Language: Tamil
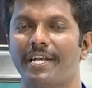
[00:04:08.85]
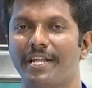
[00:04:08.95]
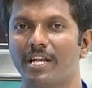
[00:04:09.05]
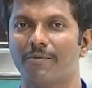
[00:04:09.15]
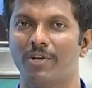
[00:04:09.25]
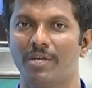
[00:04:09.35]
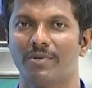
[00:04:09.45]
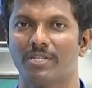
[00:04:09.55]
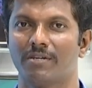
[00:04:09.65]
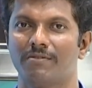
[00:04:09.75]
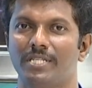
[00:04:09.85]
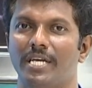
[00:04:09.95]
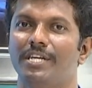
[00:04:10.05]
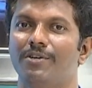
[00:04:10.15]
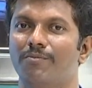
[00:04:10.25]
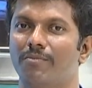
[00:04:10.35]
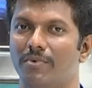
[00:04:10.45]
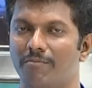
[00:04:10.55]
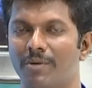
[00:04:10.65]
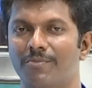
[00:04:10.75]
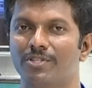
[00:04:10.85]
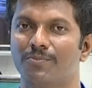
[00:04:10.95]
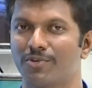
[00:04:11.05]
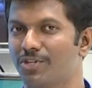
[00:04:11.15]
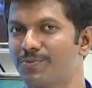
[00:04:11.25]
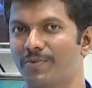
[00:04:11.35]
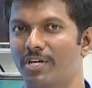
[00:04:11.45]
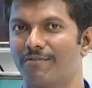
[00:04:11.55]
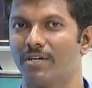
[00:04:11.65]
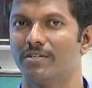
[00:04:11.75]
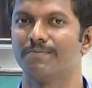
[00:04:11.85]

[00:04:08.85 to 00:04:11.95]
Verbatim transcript: லைட்டிங்கில் மூலியமாக தான் வந்து எல்இடி பல்ப் e வந்து ப்ரொடியூஸ் பண்ணுவாங்க